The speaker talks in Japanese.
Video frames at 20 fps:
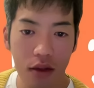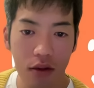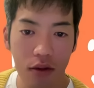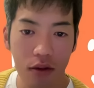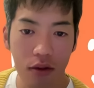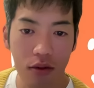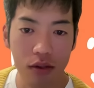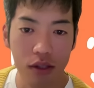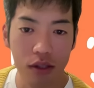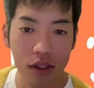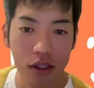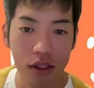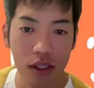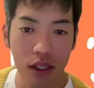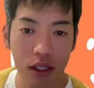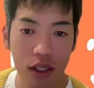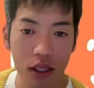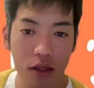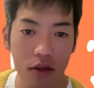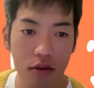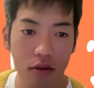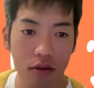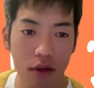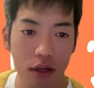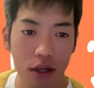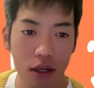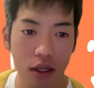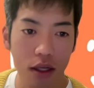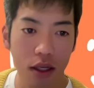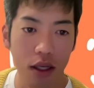の個人や企業
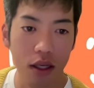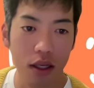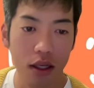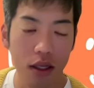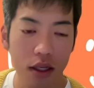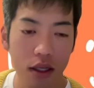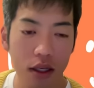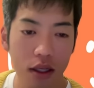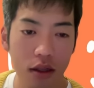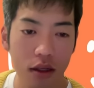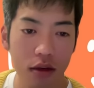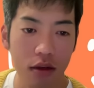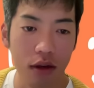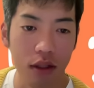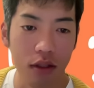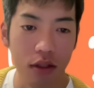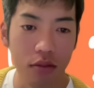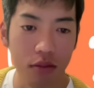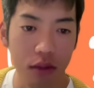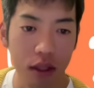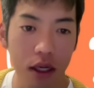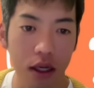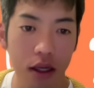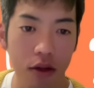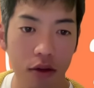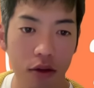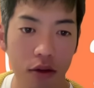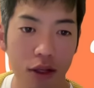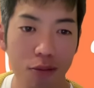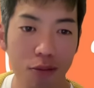から現金を集め、
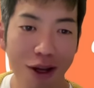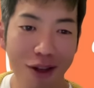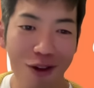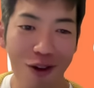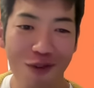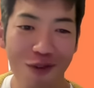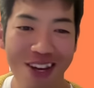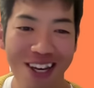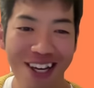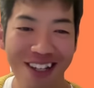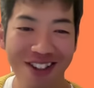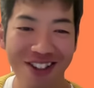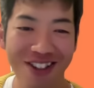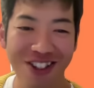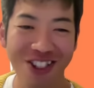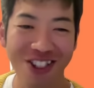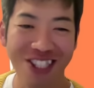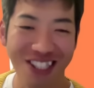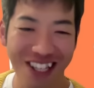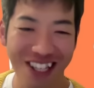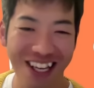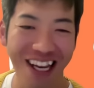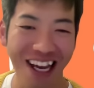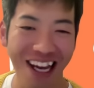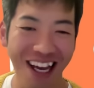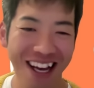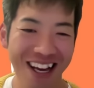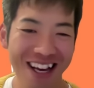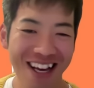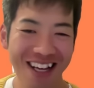取りまとめ役とし
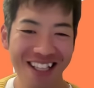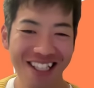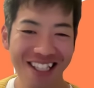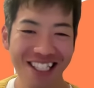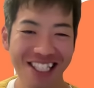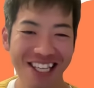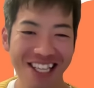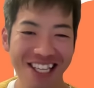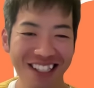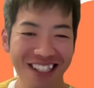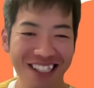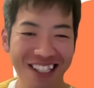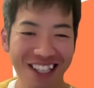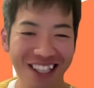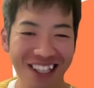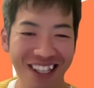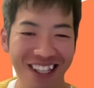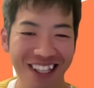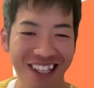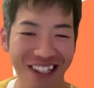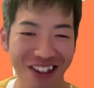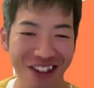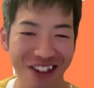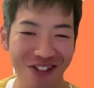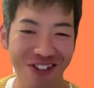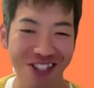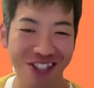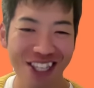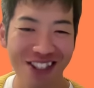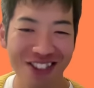て持参しただけだってい
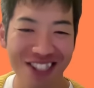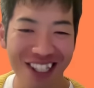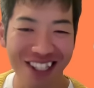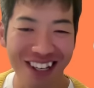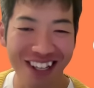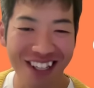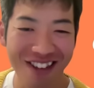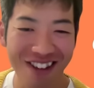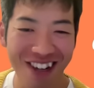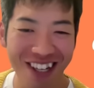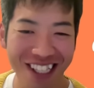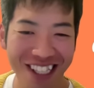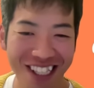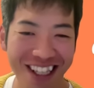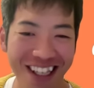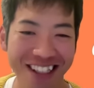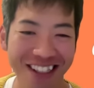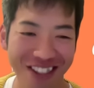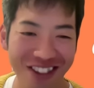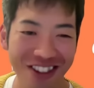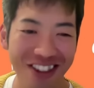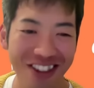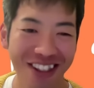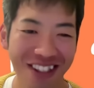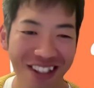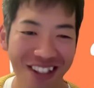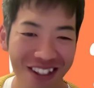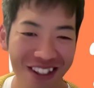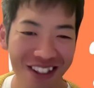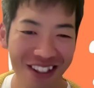うむちゃくちゃな言い訳してたんですよ。
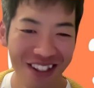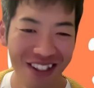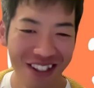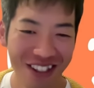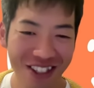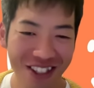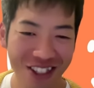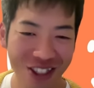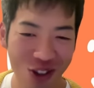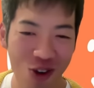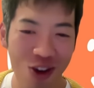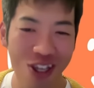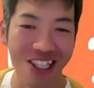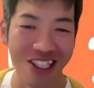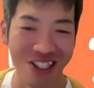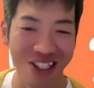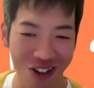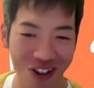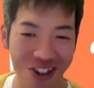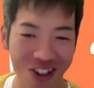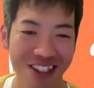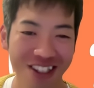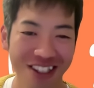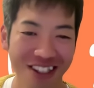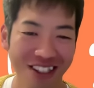すごいでしょ。